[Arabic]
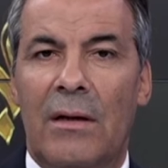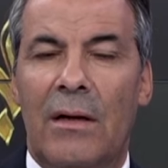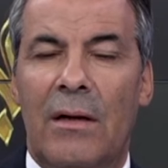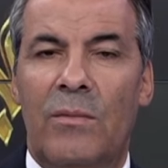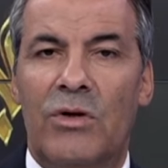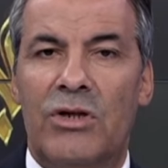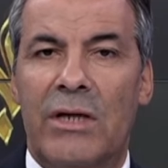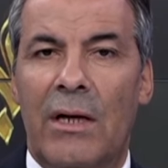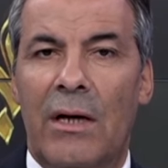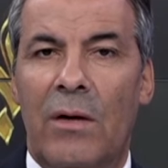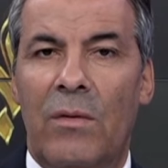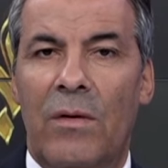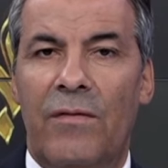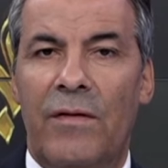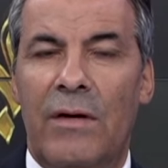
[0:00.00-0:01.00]
المشكلة
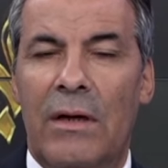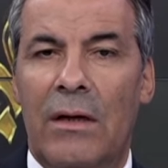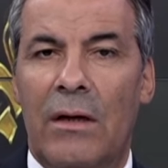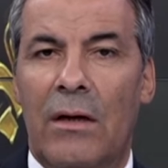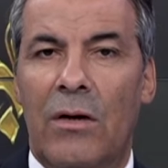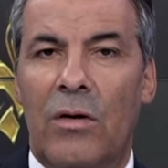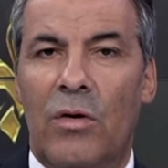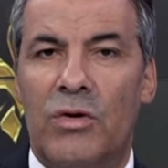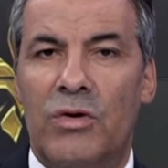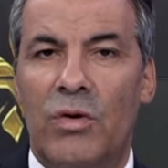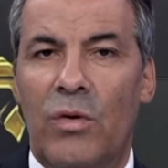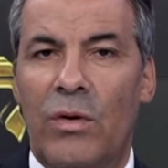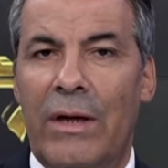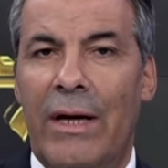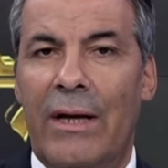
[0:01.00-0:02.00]
هو في
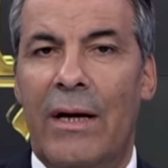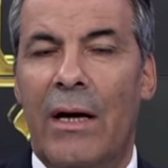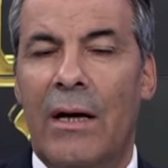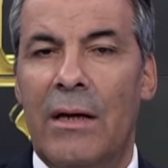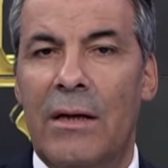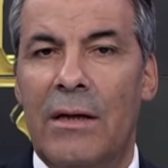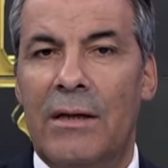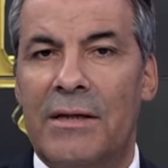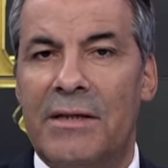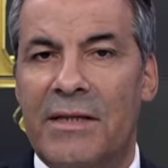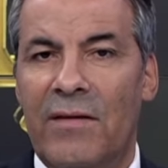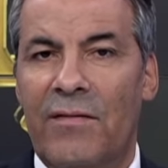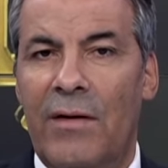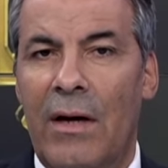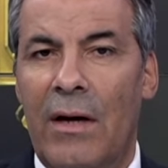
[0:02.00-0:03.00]
الحصول على
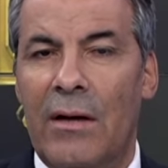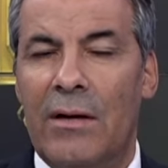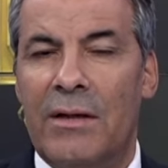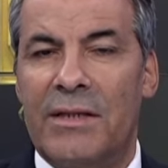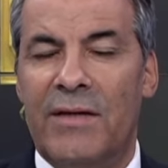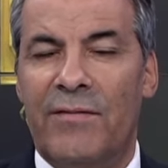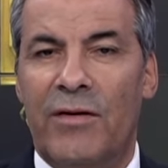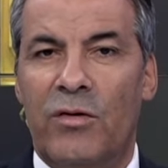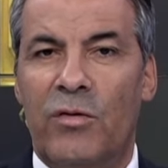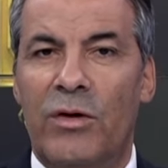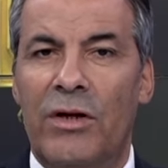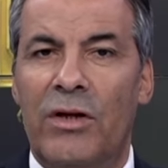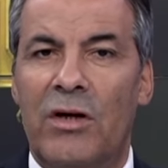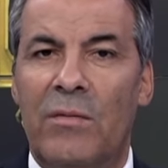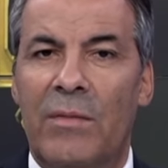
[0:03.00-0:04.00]
الصفة الصفة
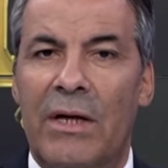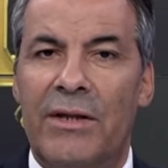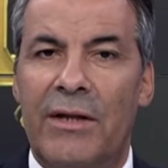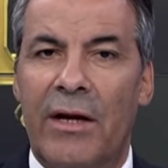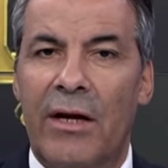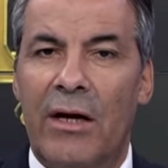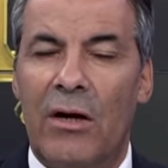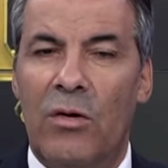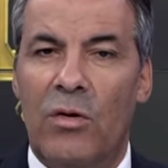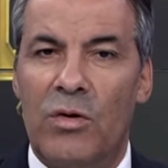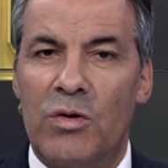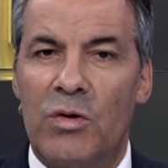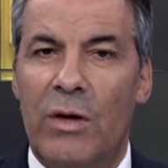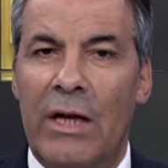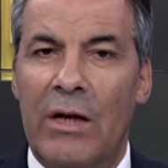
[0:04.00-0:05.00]
تكون عندكم عن طريق
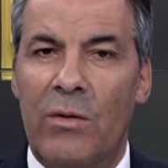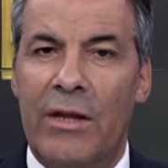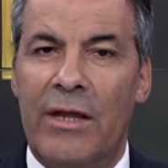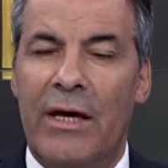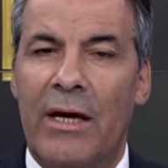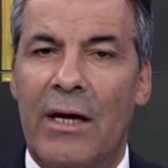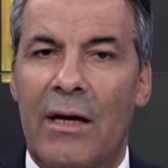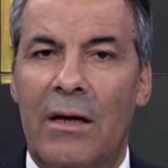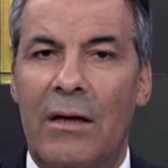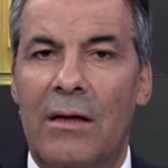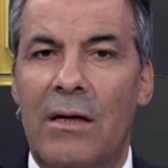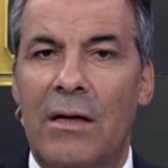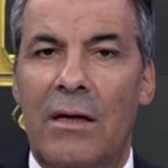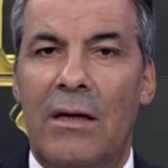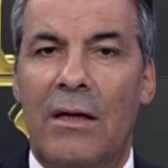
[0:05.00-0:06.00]
الحصول على وثائق
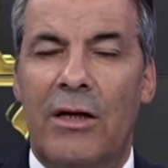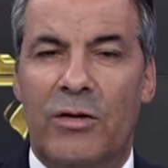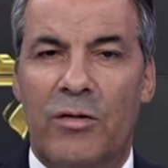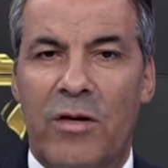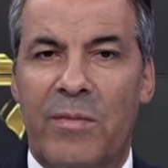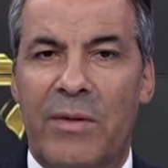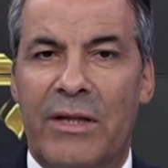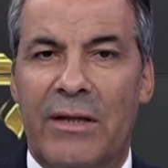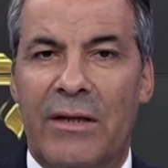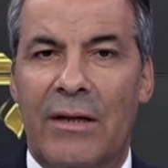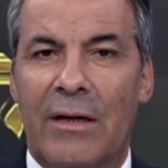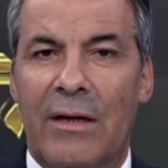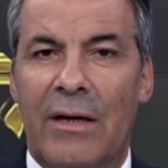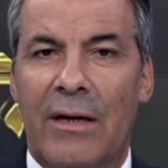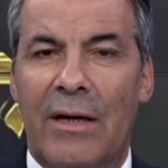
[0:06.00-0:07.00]
لتثبت
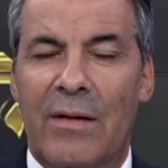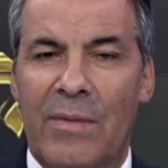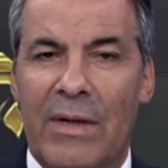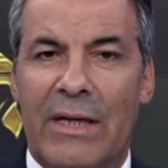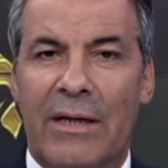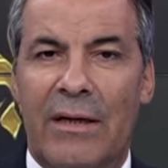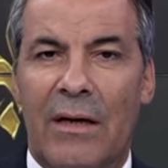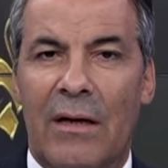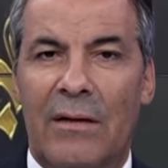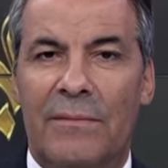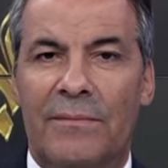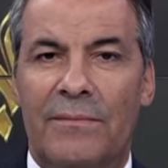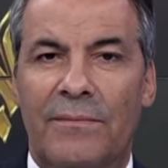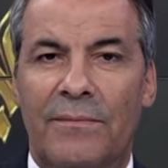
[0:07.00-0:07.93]
الملكية